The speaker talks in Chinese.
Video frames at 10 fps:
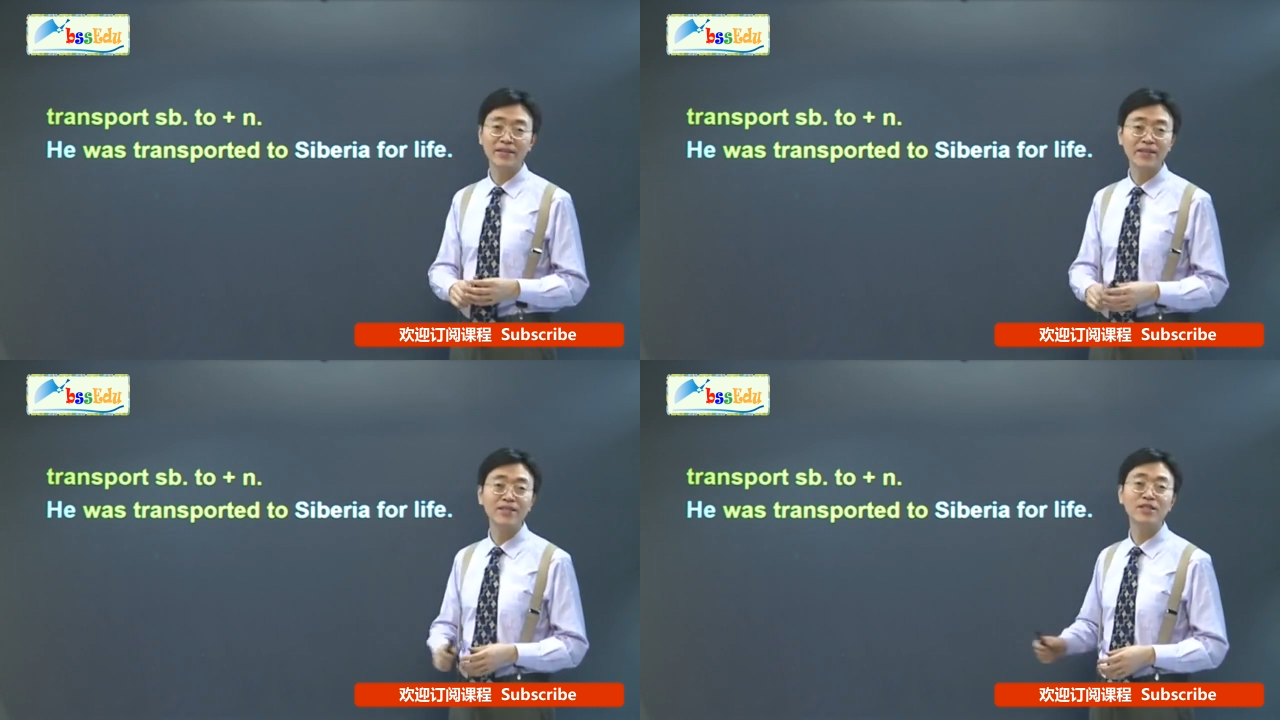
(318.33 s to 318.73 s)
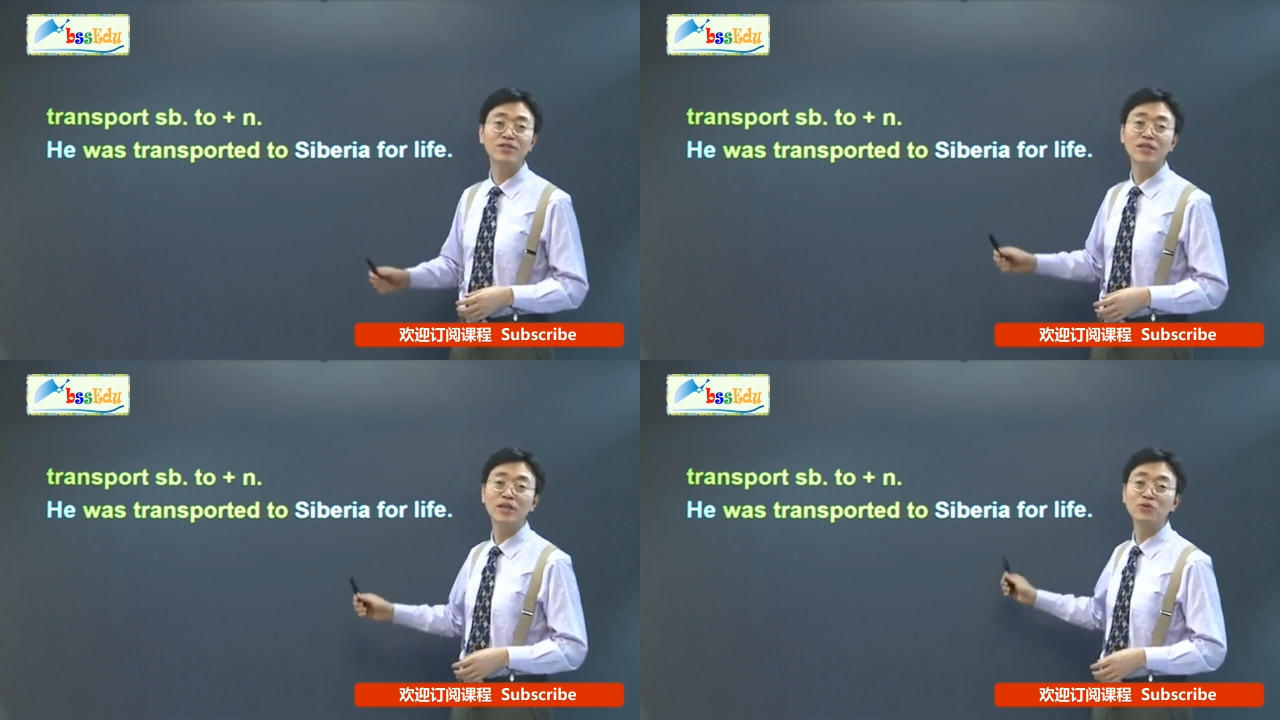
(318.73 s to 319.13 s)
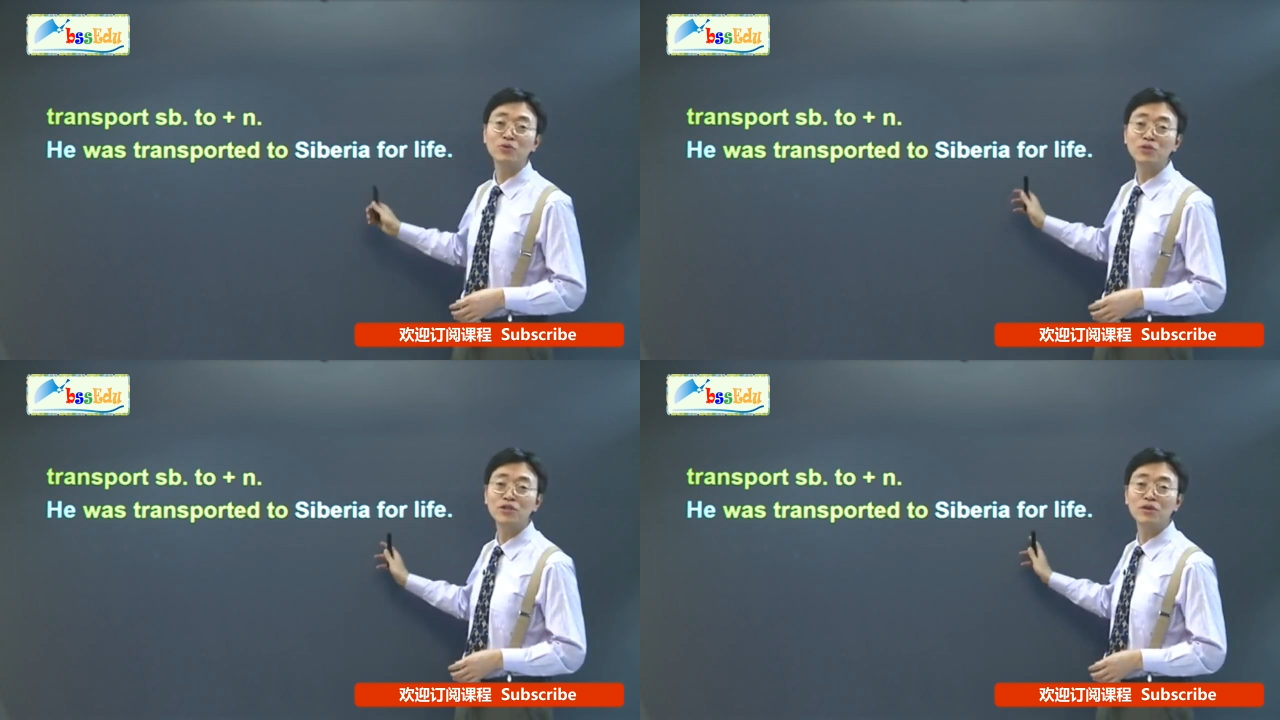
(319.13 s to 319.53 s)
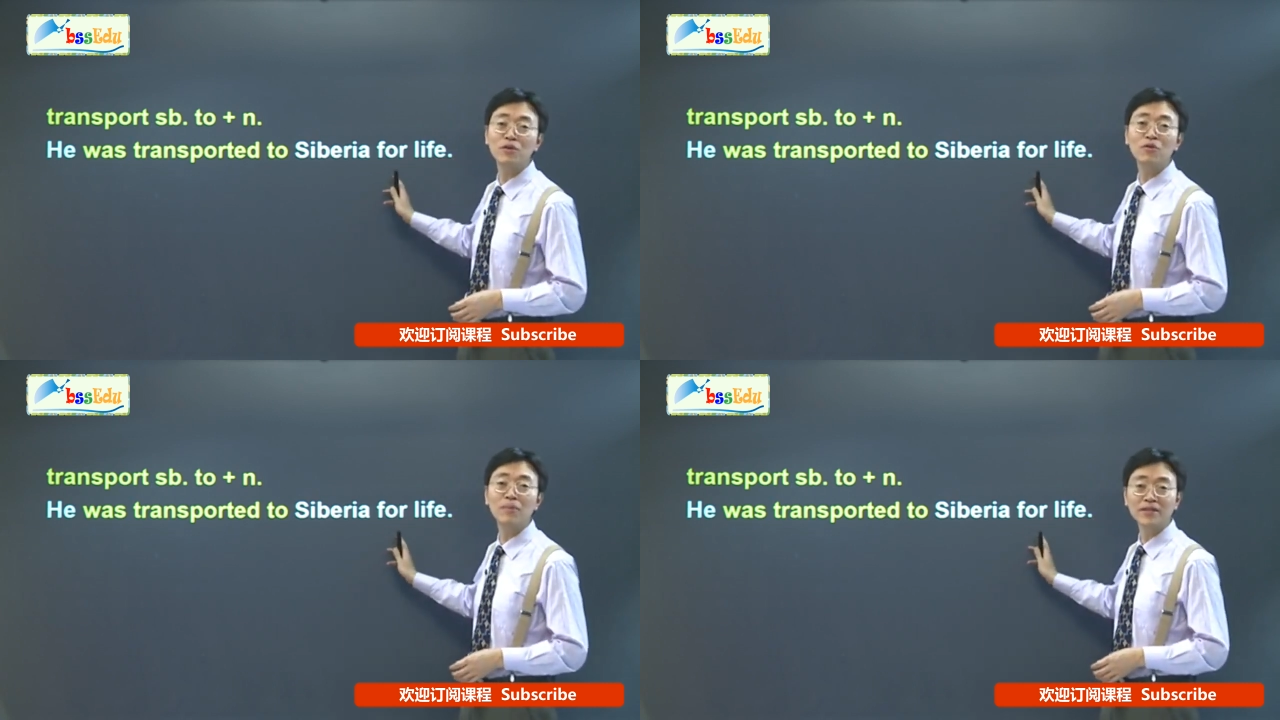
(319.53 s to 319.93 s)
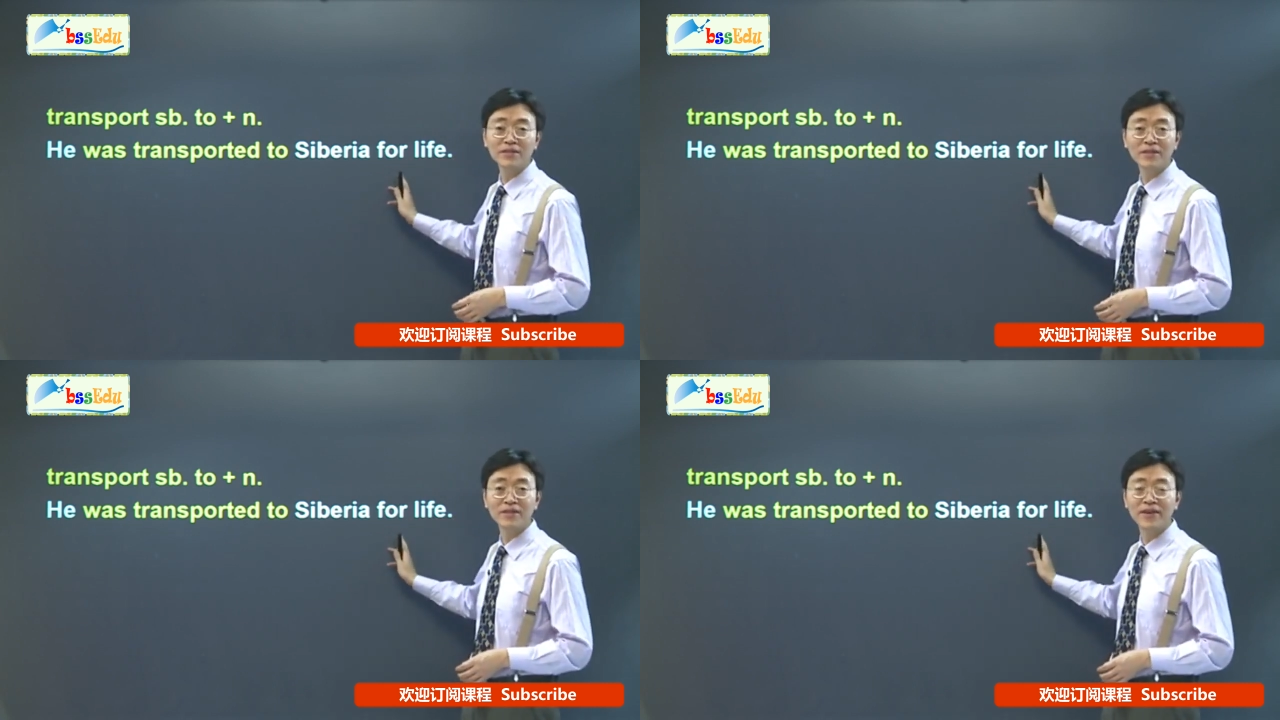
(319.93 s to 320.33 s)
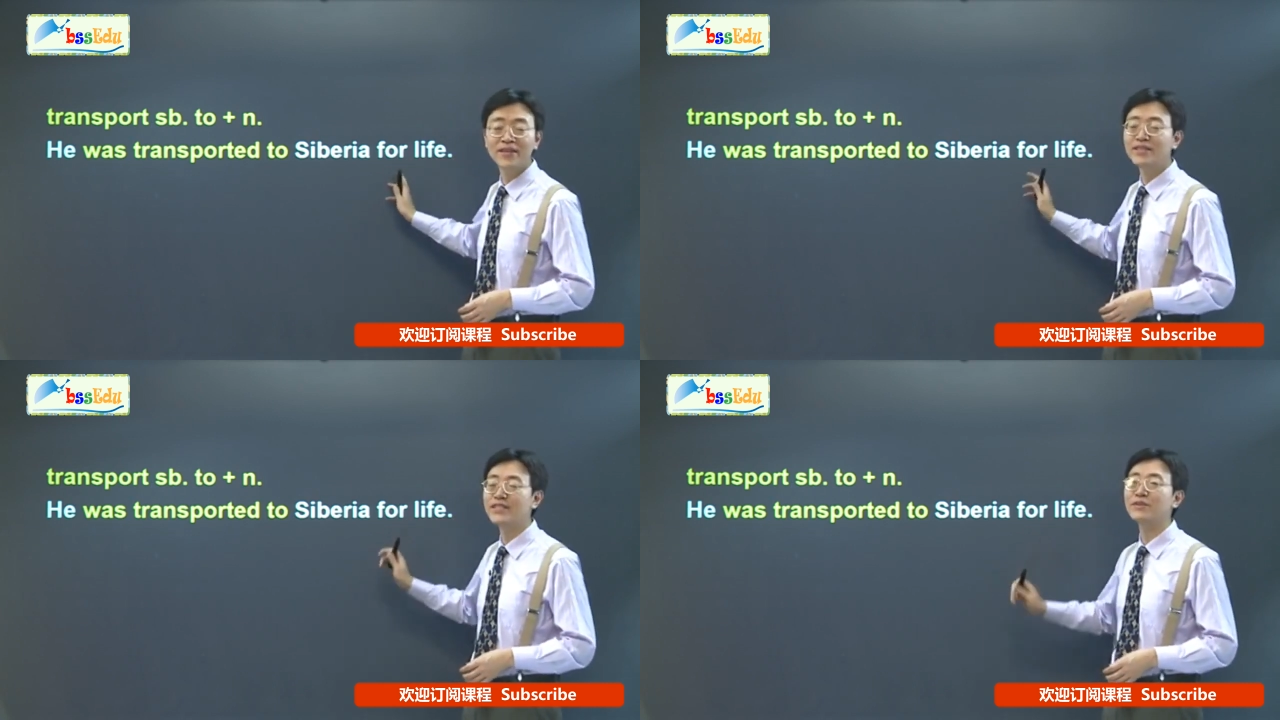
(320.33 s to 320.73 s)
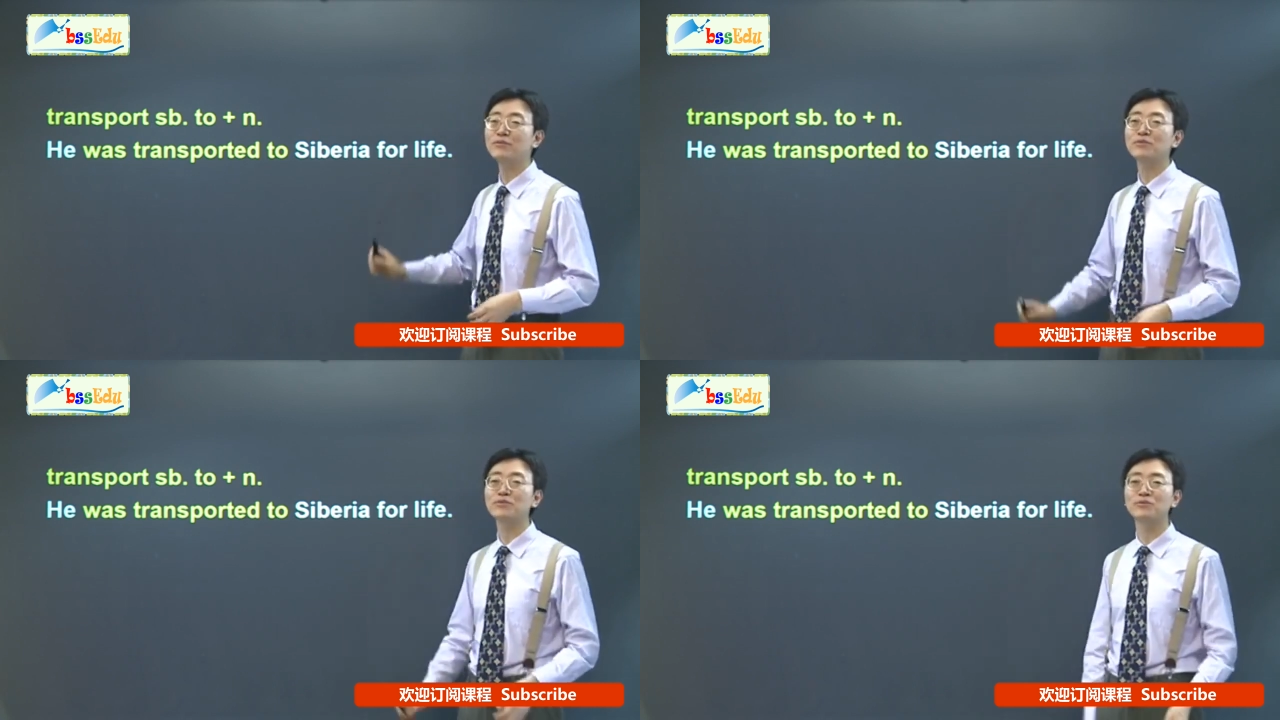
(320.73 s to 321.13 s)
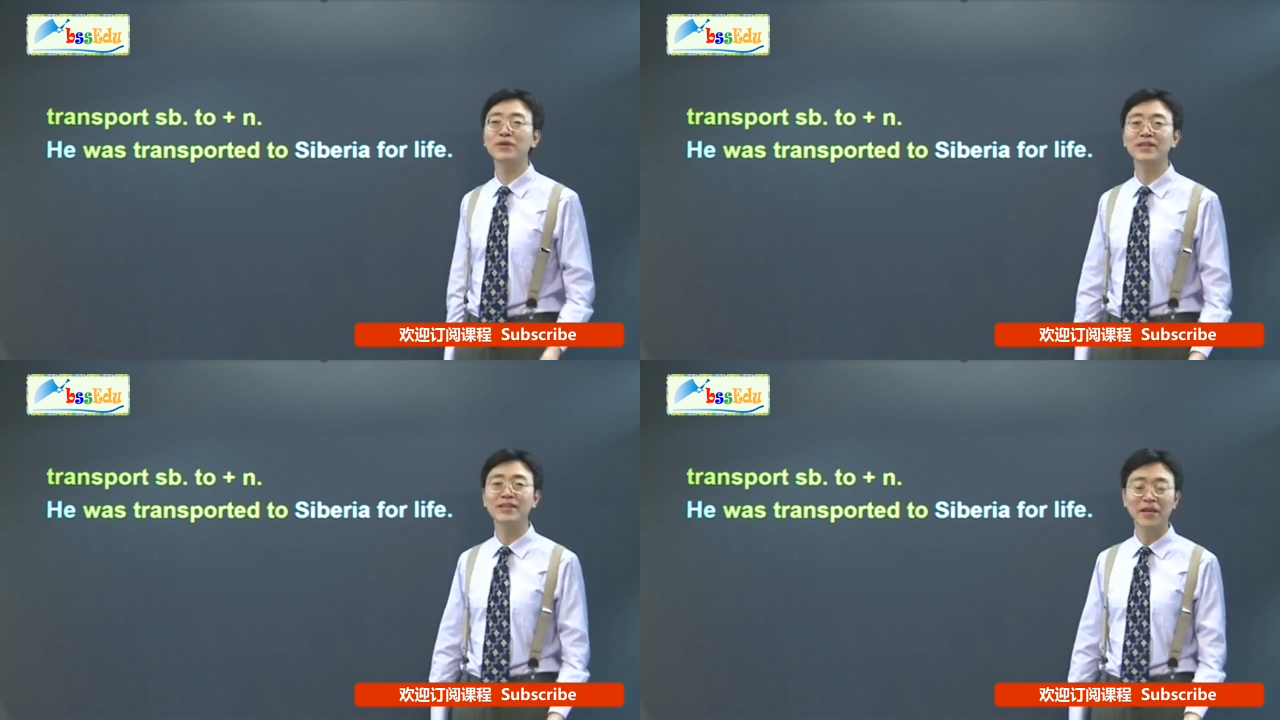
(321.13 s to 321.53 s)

但其实应该是余生后半生。哎，这个地方是对的。